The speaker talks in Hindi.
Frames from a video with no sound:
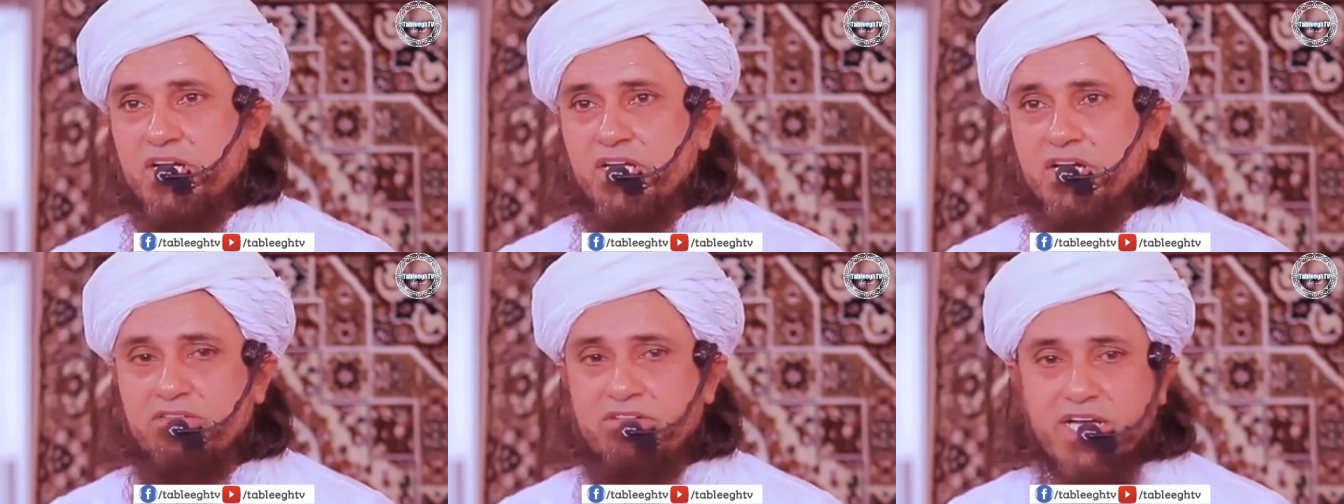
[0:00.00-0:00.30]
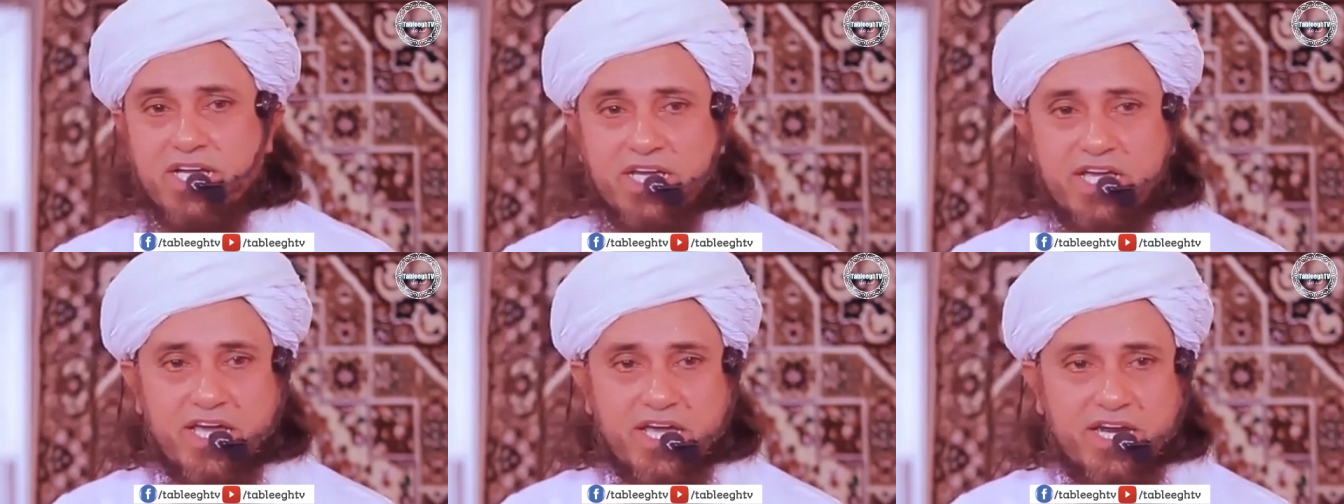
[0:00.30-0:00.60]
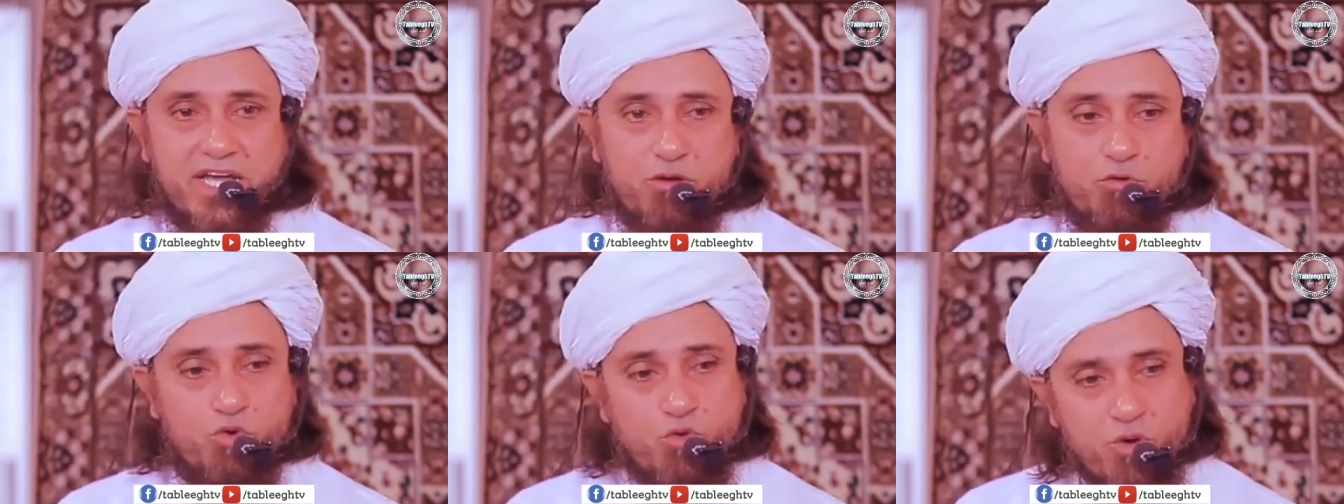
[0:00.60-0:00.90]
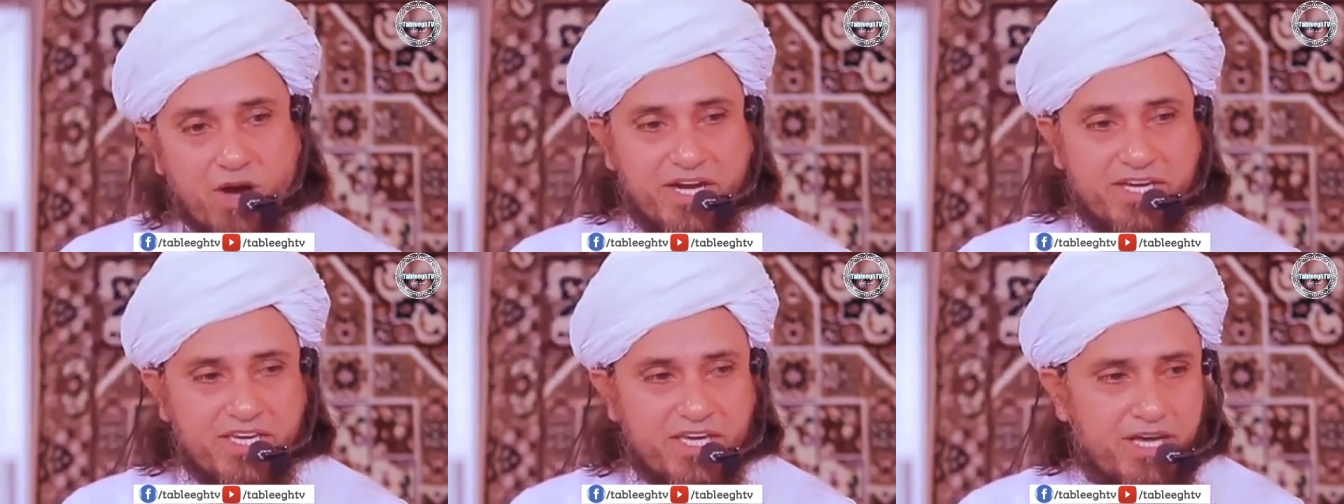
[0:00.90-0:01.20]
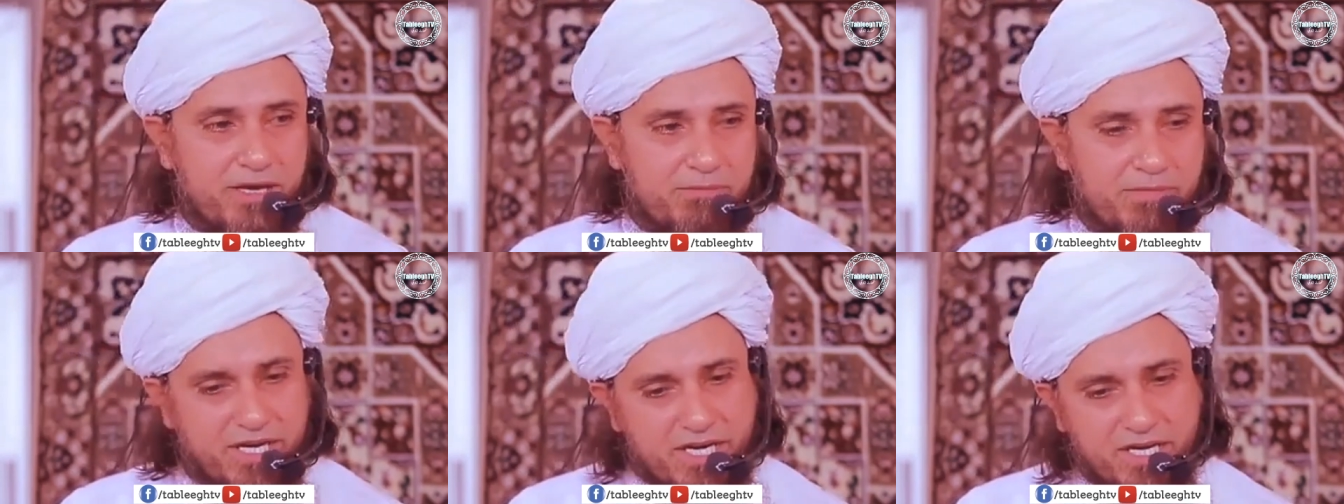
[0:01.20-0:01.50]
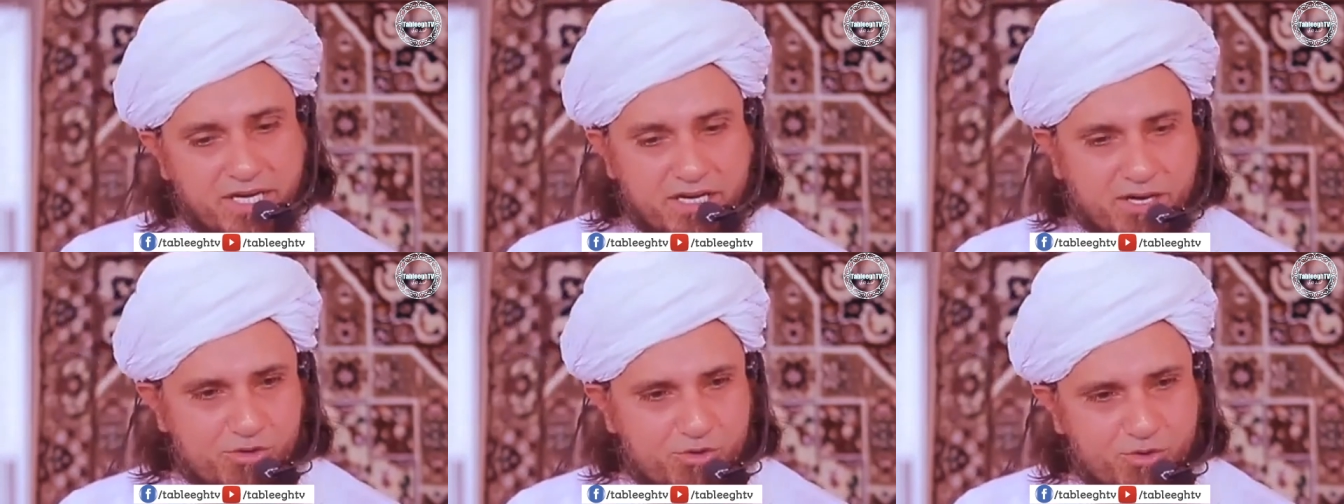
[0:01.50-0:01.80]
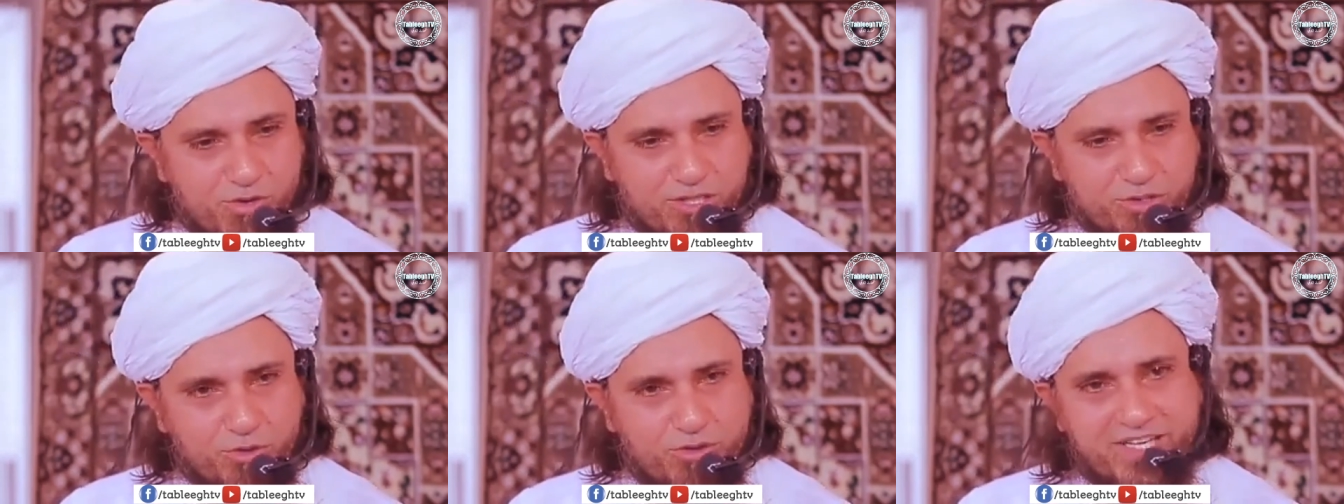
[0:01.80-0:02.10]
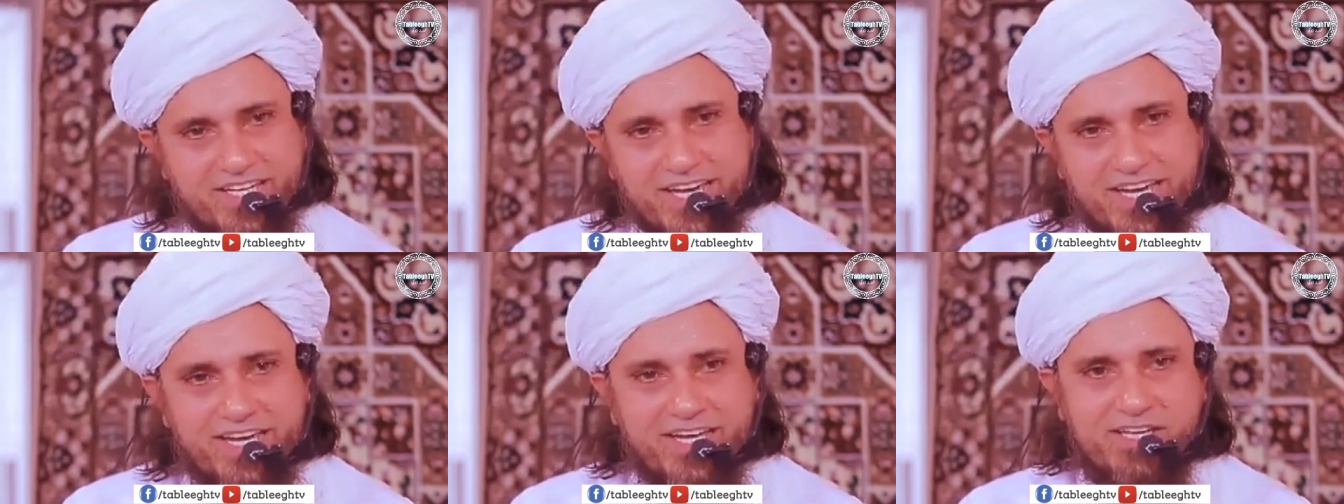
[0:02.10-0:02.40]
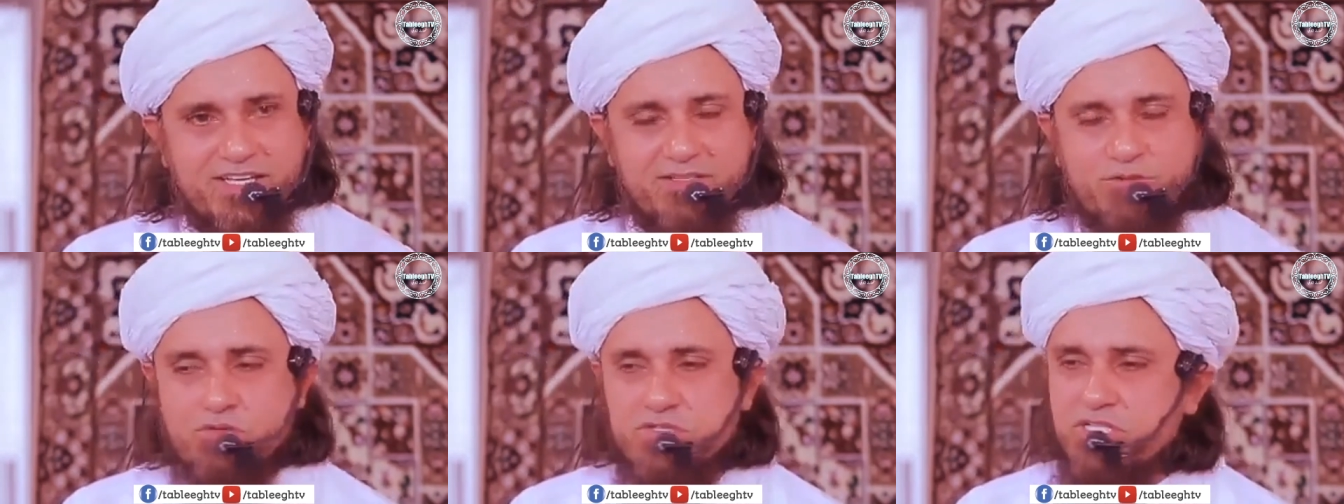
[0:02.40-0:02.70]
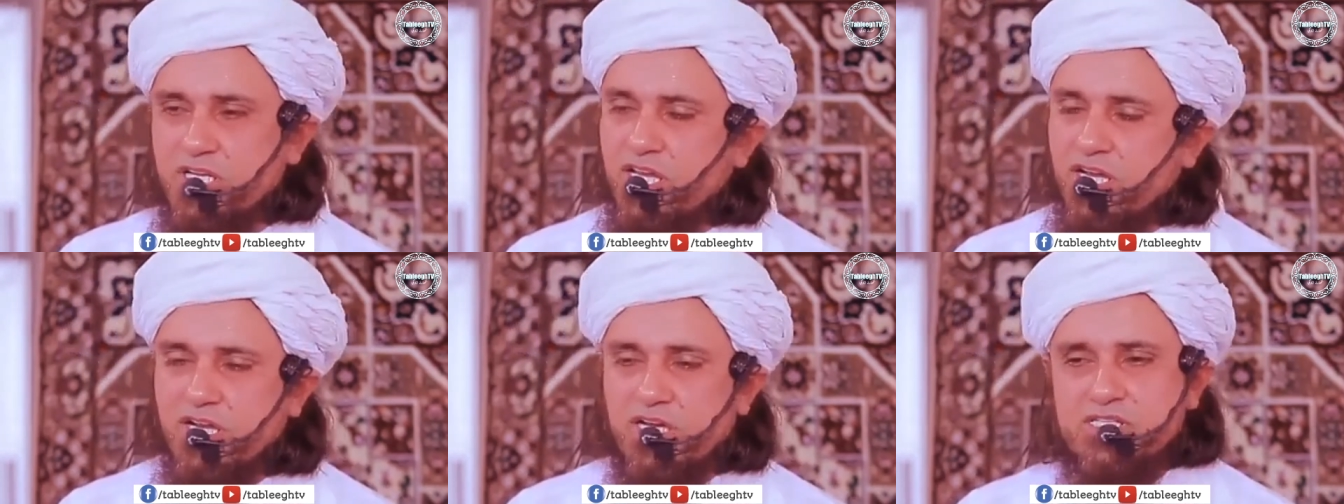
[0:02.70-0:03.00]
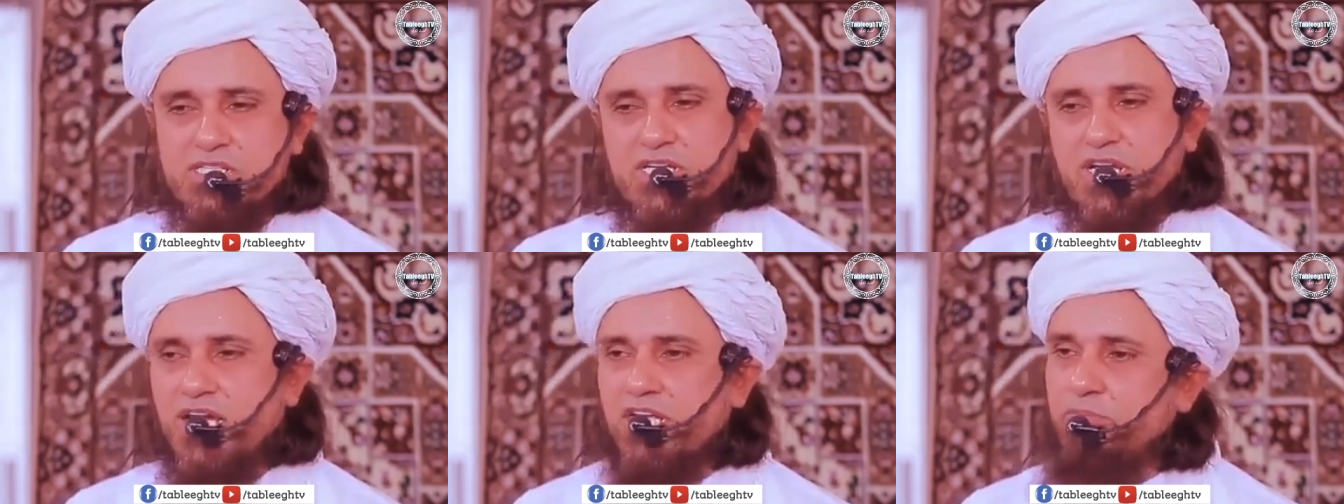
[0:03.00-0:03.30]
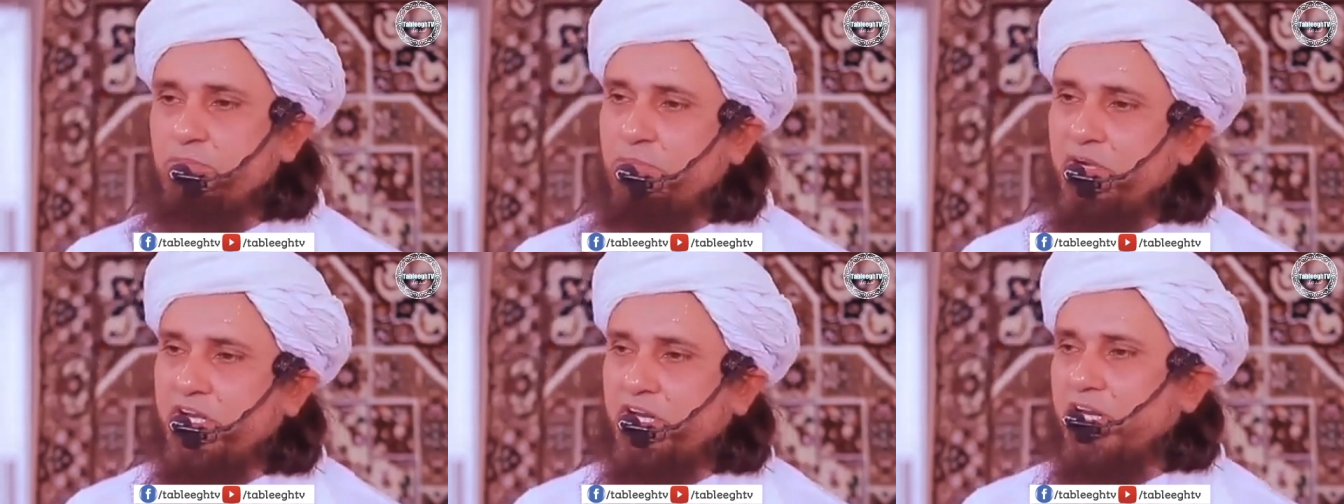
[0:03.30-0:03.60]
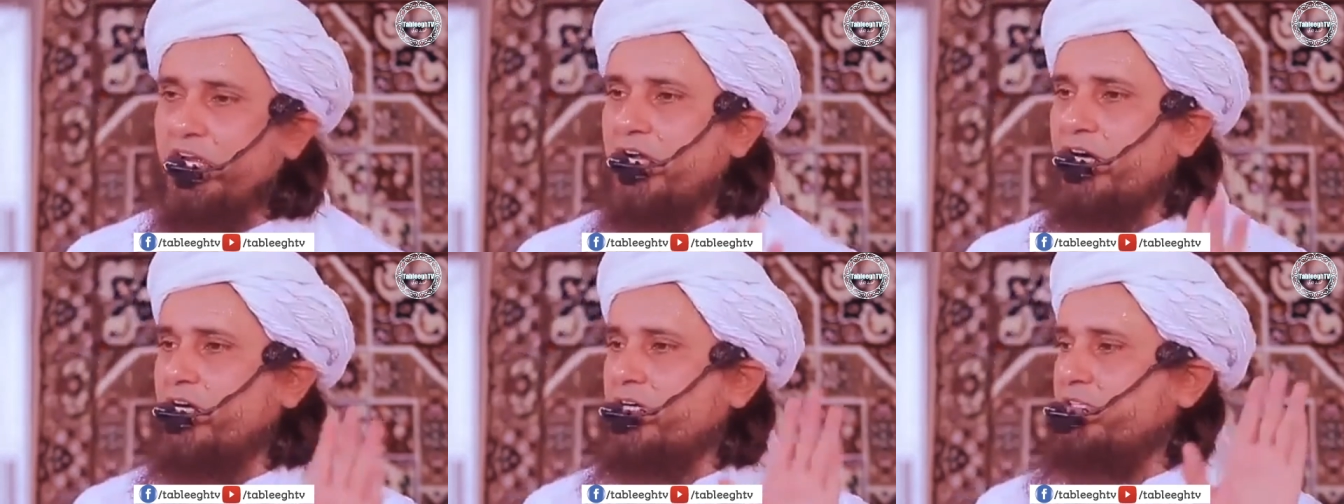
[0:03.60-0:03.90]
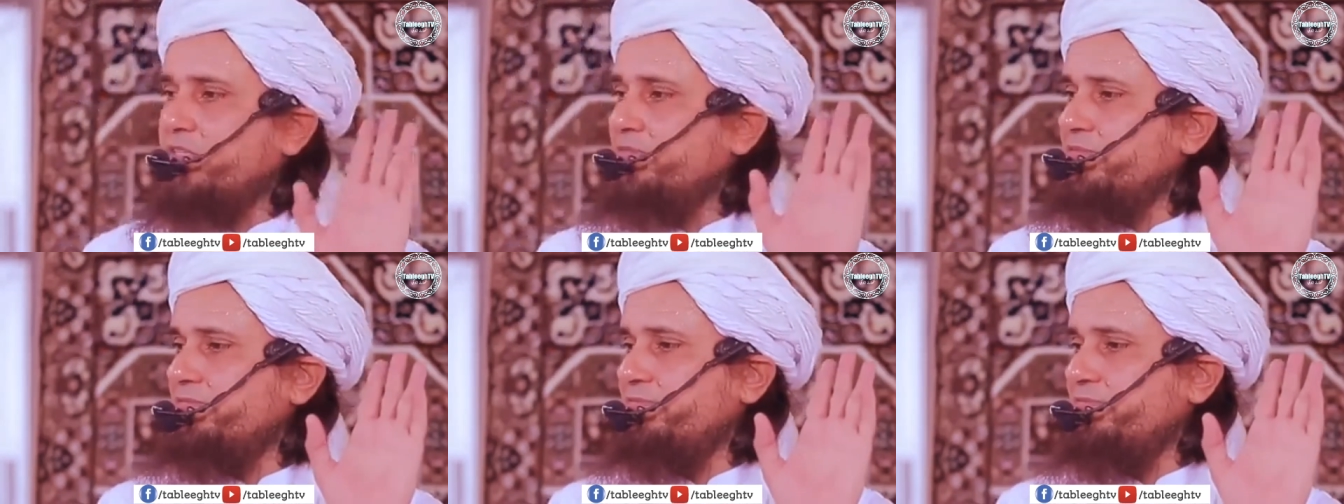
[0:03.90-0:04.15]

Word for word: बैठा हुआ है कह रहा है हुआ क्या है मैंने कहा हुआ तो ये है उसने कहा जैद पिटेगा